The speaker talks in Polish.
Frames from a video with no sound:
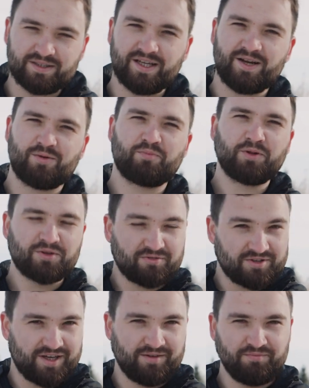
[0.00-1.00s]
materiał
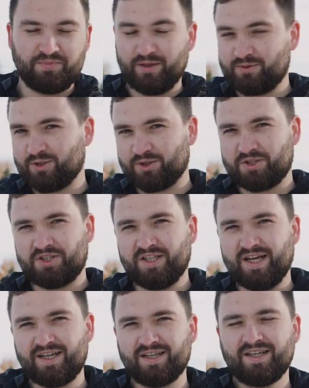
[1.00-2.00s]
ponownie, pierwszy odcinek